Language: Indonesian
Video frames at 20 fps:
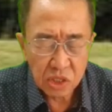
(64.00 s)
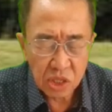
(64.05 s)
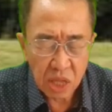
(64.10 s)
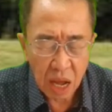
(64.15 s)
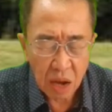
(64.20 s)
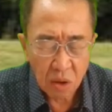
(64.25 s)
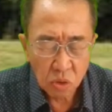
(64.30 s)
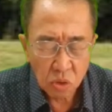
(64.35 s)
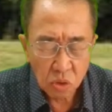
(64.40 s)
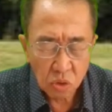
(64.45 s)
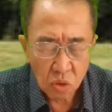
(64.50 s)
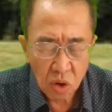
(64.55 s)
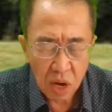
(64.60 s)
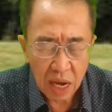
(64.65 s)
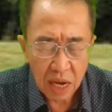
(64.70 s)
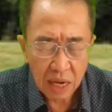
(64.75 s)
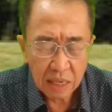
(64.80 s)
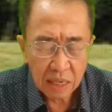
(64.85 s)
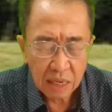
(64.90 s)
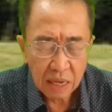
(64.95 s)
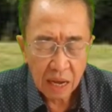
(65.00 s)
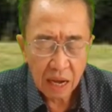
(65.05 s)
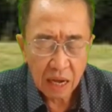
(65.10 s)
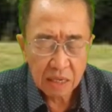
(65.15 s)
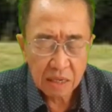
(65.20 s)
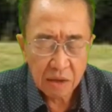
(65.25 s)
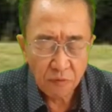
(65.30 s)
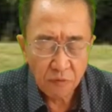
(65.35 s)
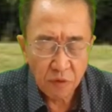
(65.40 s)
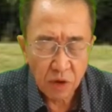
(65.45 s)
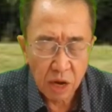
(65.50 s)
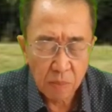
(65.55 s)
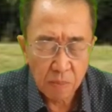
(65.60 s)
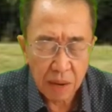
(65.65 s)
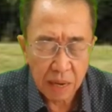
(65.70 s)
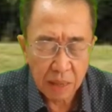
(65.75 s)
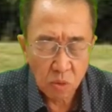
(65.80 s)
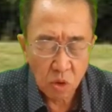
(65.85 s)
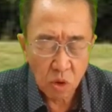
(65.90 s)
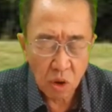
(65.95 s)
tahu Tuhan, hanya
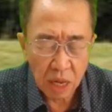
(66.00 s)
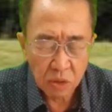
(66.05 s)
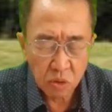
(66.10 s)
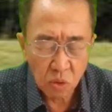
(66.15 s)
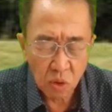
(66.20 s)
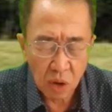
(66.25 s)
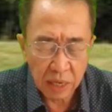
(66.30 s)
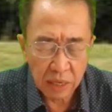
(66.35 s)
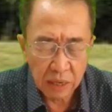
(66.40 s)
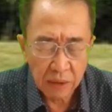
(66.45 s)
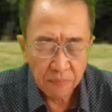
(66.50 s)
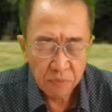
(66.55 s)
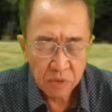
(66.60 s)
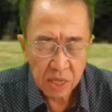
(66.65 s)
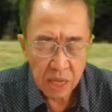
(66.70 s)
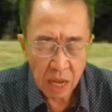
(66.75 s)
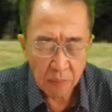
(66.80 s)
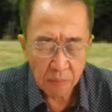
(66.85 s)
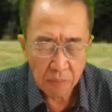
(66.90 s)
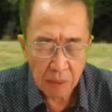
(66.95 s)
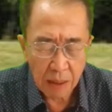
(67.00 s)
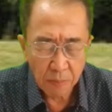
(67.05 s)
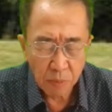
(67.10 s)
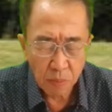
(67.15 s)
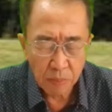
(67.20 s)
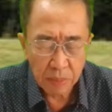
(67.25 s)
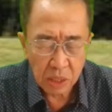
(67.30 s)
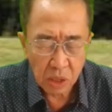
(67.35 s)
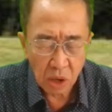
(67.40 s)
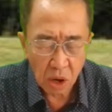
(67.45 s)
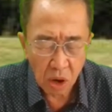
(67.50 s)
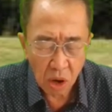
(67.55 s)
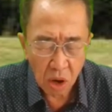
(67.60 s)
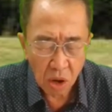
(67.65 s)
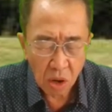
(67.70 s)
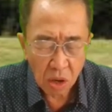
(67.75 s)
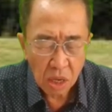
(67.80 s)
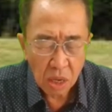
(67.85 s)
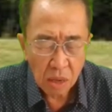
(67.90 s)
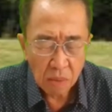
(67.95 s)
firman-Mu lah Tuhan yang mampu
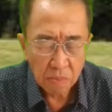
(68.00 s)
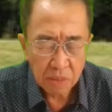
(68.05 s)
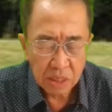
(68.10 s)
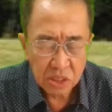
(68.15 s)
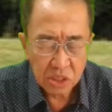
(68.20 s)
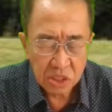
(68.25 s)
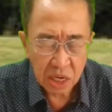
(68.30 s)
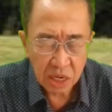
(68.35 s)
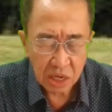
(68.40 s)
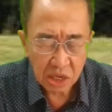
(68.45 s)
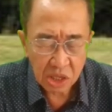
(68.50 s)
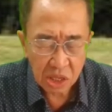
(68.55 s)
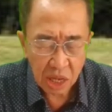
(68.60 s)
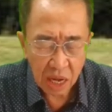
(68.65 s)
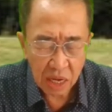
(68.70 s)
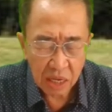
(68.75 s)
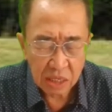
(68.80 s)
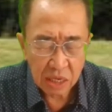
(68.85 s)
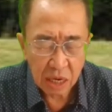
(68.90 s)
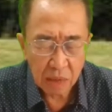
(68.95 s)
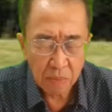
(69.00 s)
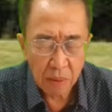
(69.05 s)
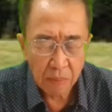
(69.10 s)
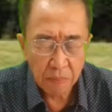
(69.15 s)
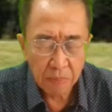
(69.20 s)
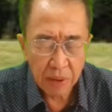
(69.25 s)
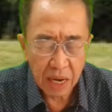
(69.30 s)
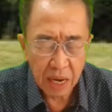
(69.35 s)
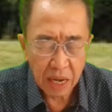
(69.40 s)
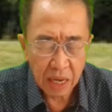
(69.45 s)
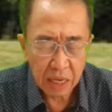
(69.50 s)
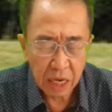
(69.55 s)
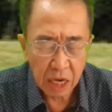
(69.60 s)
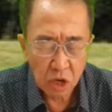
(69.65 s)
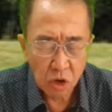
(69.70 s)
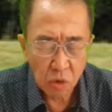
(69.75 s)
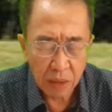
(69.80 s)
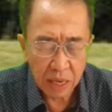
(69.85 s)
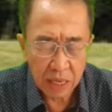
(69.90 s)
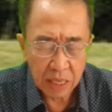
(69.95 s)
menolong, menyertai dan membela
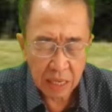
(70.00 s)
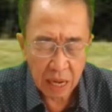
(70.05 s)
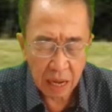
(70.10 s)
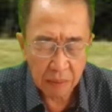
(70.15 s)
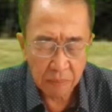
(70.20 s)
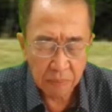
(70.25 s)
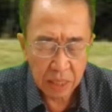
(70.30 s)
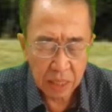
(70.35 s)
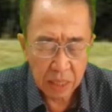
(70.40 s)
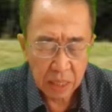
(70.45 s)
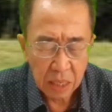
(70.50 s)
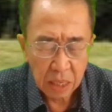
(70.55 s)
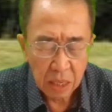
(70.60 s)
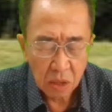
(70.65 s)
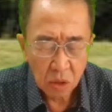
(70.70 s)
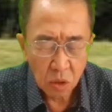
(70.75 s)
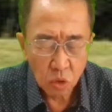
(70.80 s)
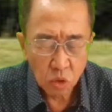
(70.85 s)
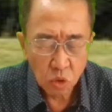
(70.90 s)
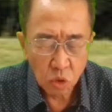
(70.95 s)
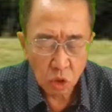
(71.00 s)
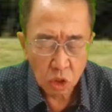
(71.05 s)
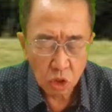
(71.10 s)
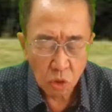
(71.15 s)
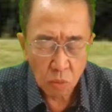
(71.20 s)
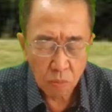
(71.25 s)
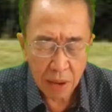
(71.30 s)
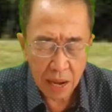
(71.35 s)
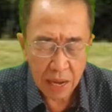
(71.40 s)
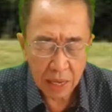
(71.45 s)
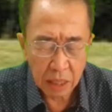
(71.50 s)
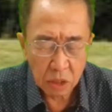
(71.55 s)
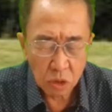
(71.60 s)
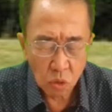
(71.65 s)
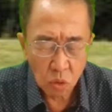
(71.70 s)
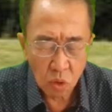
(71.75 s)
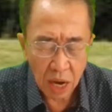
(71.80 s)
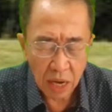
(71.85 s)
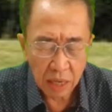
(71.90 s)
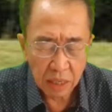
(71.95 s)
kehidupan kami. Untuk itu mari
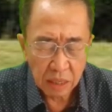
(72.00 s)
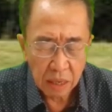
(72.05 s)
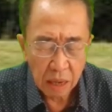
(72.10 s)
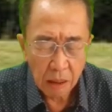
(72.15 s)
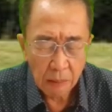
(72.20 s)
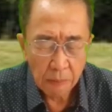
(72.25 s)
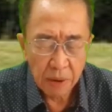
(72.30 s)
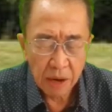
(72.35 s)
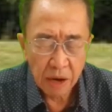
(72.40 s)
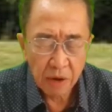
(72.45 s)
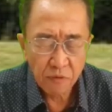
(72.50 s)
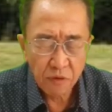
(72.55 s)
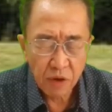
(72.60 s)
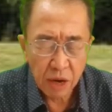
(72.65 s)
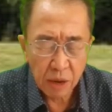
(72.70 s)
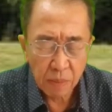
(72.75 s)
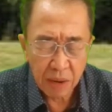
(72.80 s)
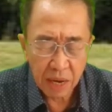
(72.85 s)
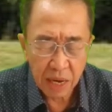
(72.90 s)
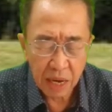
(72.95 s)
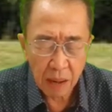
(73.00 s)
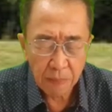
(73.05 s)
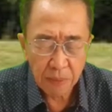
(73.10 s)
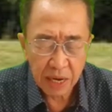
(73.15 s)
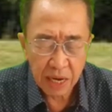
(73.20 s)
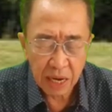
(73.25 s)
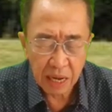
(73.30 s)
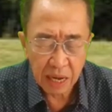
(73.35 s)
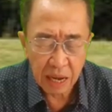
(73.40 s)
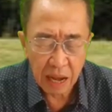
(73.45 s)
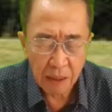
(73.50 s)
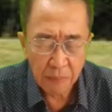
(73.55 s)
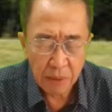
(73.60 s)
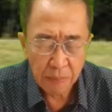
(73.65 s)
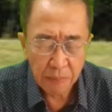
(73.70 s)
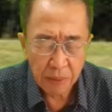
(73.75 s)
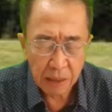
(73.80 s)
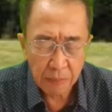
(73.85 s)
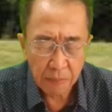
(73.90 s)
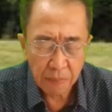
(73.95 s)
Tuhan berfirmanlah pada kami
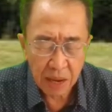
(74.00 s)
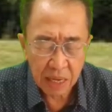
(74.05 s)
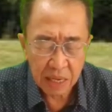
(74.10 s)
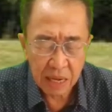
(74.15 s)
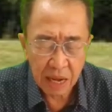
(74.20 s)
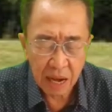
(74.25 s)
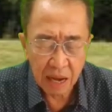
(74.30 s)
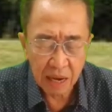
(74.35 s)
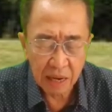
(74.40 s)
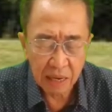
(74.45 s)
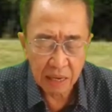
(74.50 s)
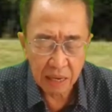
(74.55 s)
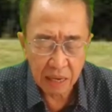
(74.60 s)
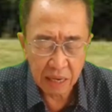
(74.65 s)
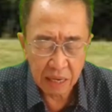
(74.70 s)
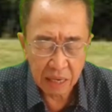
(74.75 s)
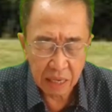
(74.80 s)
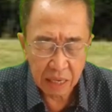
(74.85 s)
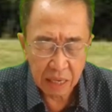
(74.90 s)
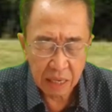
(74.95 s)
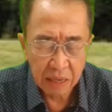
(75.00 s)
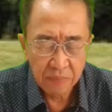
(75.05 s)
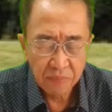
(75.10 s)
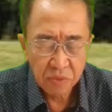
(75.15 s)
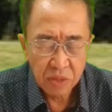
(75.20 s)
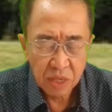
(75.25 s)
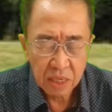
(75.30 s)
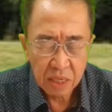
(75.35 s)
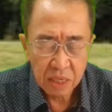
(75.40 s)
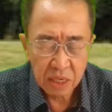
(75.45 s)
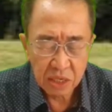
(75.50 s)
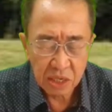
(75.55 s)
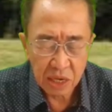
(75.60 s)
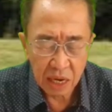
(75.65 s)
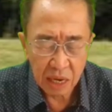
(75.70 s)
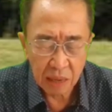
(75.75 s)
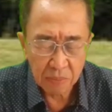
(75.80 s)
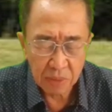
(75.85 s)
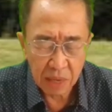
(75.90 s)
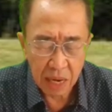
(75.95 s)
pada pagi hari ini. Di
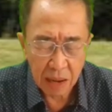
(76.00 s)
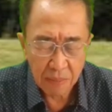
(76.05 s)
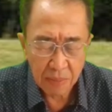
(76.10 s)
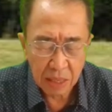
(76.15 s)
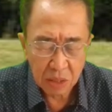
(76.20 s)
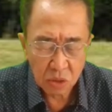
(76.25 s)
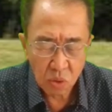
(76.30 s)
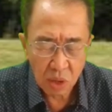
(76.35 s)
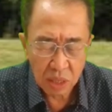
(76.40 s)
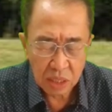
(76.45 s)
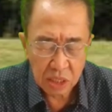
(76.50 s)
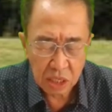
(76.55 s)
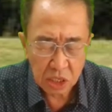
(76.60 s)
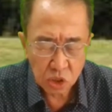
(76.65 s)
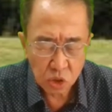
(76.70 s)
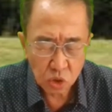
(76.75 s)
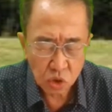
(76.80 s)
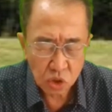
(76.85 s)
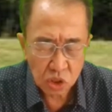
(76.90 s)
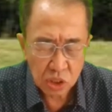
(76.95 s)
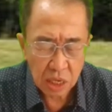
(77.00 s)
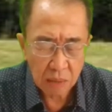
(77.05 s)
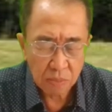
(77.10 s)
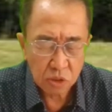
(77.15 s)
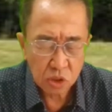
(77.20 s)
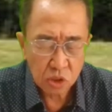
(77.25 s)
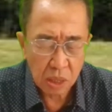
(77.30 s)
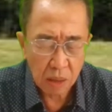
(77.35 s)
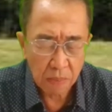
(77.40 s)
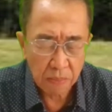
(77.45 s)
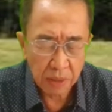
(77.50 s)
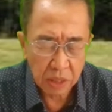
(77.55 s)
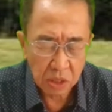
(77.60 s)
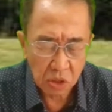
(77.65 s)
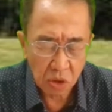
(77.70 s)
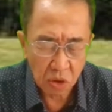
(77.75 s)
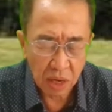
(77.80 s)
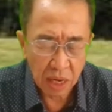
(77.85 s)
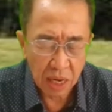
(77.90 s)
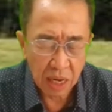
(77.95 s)
dalam nama Tuhan Yesus kami sudah
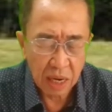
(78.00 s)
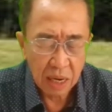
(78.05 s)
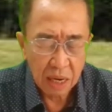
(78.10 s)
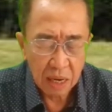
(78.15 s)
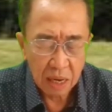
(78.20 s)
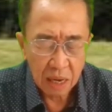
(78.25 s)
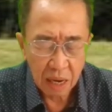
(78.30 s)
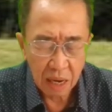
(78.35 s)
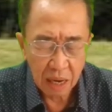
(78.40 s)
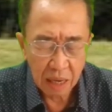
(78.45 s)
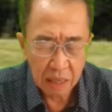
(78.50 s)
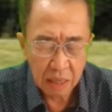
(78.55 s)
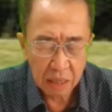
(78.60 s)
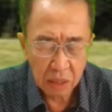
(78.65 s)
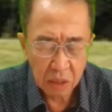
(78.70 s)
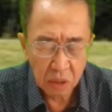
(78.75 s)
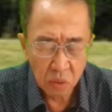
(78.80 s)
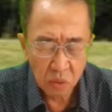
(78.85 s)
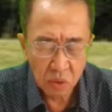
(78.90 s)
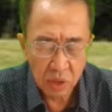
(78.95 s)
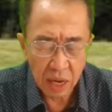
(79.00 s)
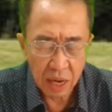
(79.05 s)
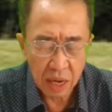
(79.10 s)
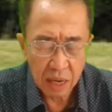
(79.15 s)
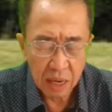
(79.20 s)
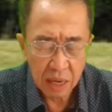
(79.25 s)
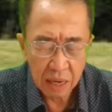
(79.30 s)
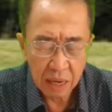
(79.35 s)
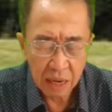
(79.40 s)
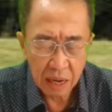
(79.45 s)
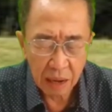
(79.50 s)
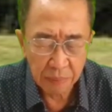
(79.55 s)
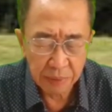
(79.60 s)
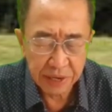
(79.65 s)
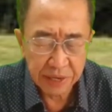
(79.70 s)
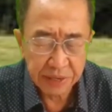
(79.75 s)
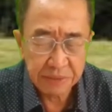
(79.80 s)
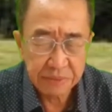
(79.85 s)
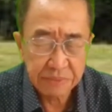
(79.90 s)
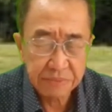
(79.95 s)
berdoa. Haleluya.
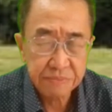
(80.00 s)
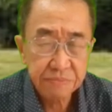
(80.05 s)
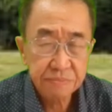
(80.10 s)
Amin.